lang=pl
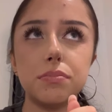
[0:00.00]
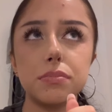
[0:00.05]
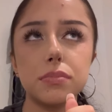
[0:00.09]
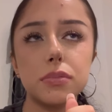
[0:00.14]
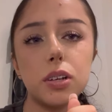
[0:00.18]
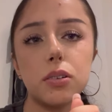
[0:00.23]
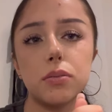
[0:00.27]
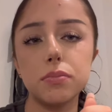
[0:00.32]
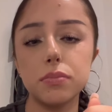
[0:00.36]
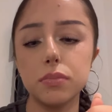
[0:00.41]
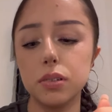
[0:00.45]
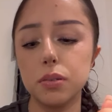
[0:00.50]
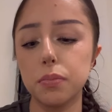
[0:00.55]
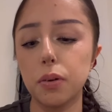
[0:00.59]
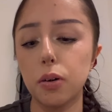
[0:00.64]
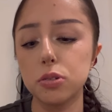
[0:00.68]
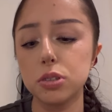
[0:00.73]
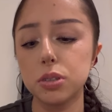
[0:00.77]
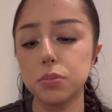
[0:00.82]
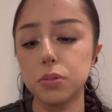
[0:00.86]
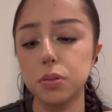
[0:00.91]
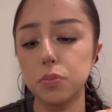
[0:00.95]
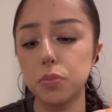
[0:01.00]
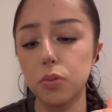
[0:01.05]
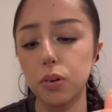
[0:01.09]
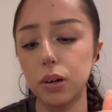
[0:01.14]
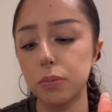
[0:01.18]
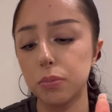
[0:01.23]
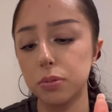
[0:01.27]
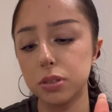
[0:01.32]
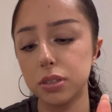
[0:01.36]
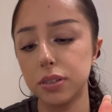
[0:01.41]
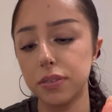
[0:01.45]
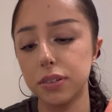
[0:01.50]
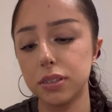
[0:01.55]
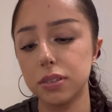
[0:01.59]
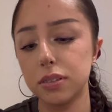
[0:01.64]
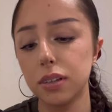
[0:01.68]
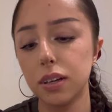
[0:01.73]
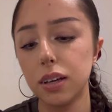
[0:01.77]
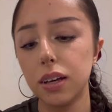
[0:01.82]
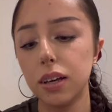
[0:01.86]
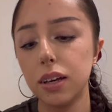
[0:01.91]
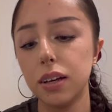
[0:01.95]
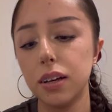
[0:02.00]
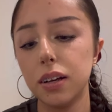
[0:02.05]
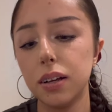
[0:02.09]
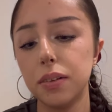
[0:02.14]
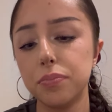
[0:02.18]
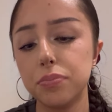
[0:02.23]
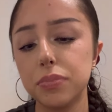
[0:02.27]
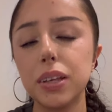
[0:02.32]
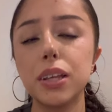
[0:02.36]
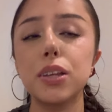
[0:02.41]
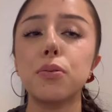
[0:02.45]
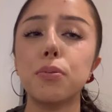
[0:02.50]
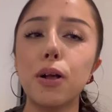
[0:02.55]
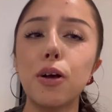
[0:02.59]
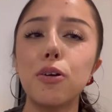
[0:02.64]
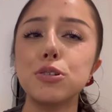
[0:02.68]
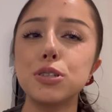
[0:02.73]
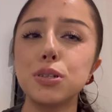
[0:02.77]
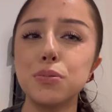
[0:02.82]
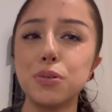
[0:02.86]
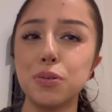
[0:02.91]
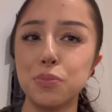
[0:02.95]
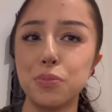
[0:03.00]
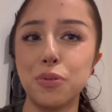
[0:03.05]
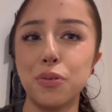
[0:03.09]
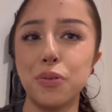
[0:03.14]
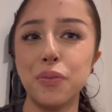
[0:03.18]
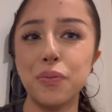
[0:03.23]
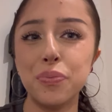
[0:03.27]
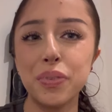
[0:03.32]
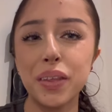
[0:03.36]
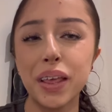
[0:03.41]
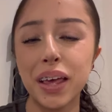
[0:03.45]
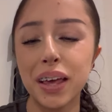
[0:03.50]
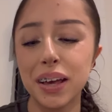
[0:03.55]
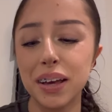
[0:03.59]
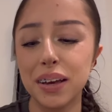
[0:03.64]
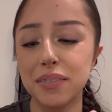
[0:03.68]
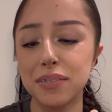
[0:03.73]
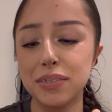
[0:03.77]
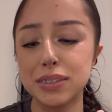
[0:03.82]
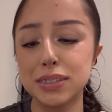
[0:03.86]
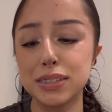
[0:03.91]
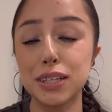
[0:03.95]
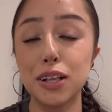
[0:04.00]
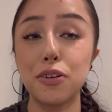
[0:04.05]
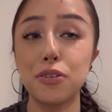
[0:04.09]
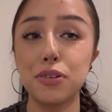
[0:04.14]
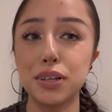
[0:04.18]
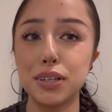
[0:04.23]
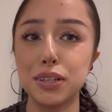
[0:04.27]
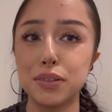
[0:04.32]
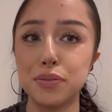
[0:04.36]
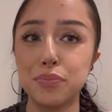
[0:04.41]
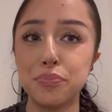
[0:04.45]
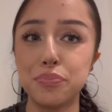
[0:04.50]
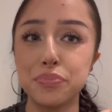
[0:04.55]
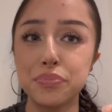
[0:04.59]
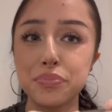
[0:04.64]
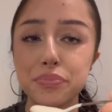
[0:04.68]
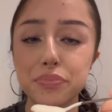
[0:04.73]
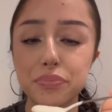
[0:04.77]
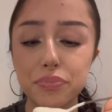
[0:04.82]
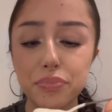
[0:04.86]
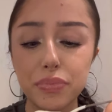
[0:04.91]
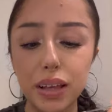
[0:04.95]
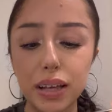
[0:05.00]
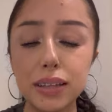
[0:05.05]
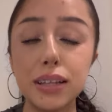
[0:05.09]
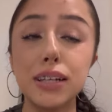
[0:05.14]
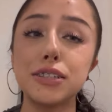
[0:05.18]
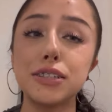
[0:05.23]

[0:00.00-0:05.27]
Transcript: No, chyba 8,5 albo 9. Nie, dobra, 8,5. Więc serio git. Na